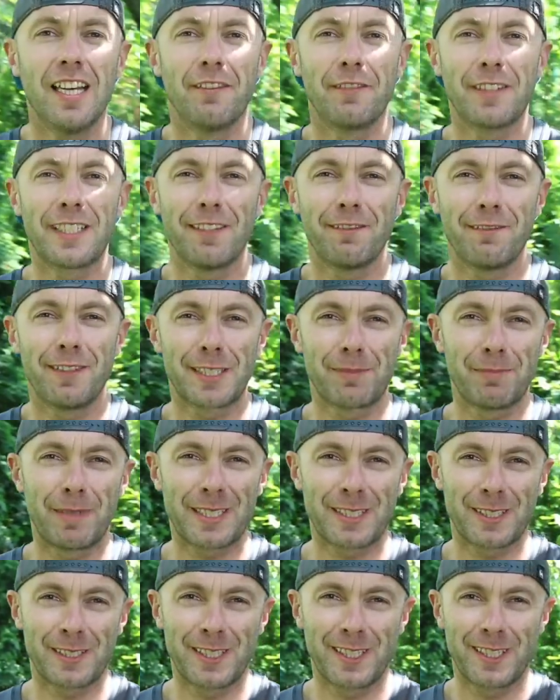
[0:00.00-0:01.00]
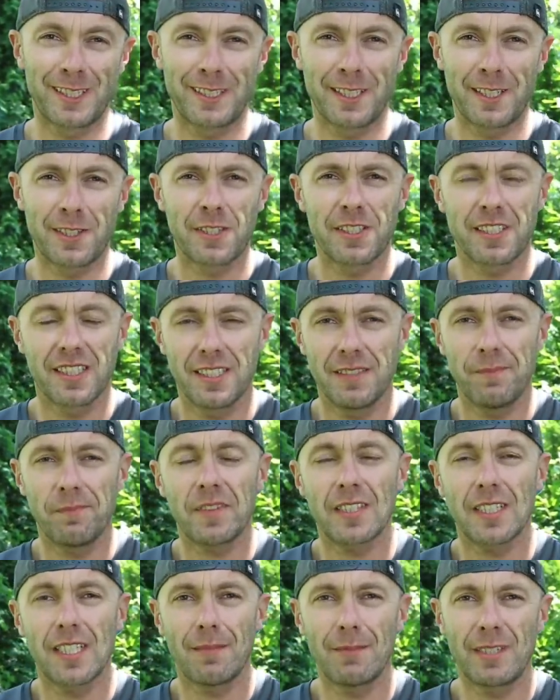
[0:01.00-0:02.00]
Witam Was bardzo serdecznie.
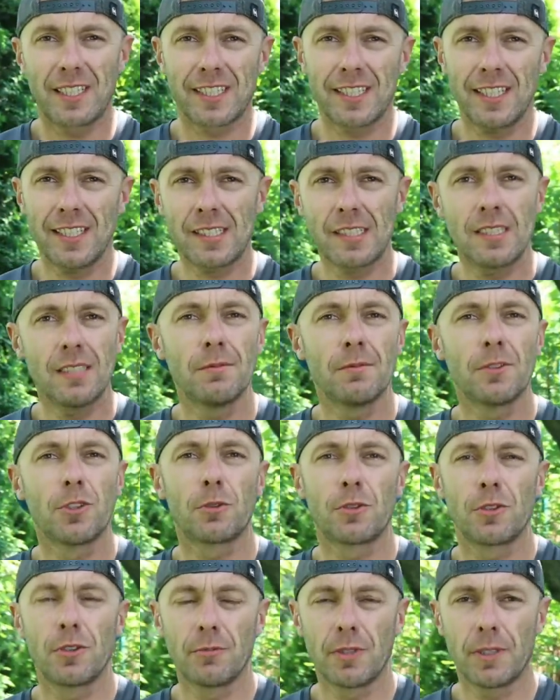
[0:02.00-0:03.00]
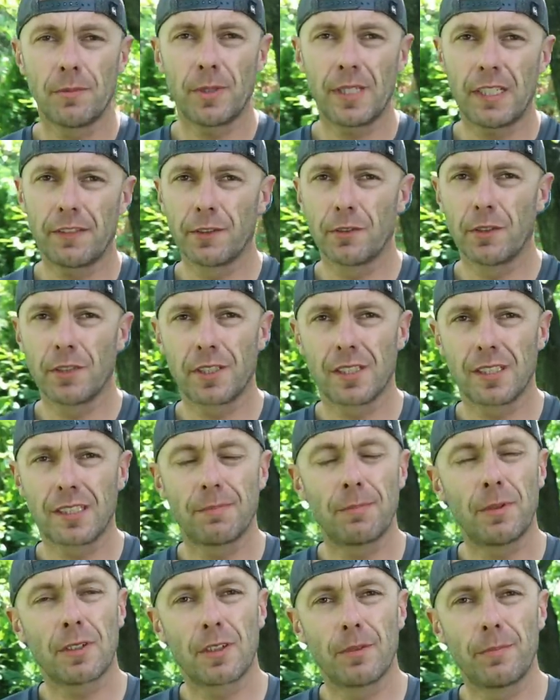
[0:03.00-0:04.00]
Na amerykańskim YouTubie pojawiło się
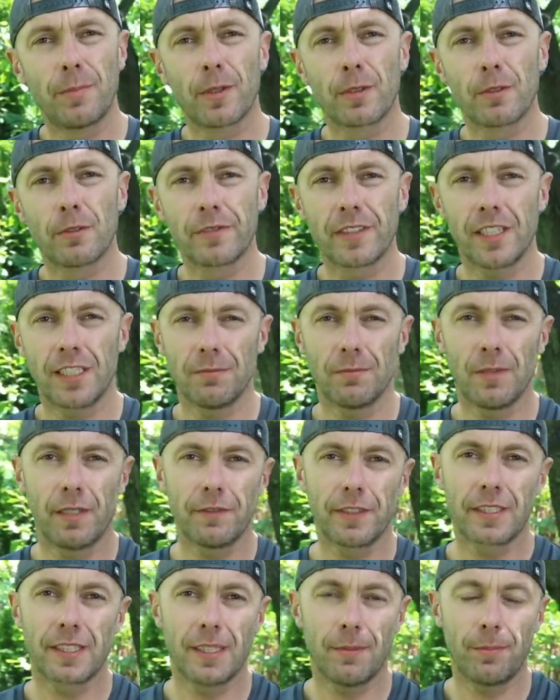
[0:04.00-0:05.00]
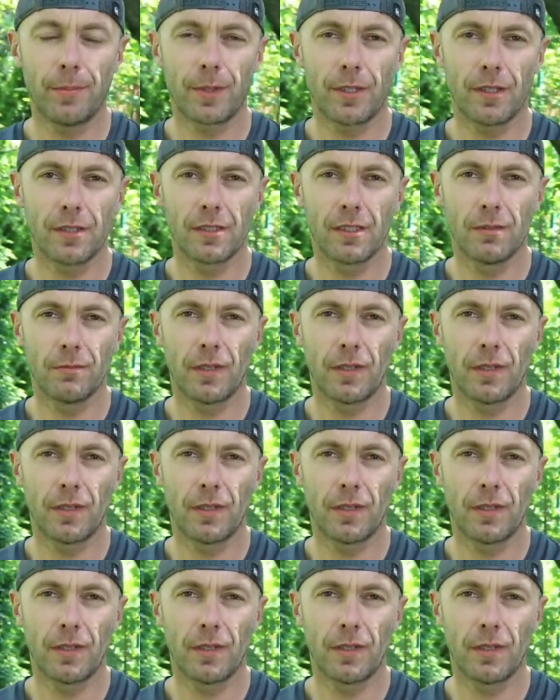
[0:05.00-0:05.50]
sporo porównań Mavica Pro do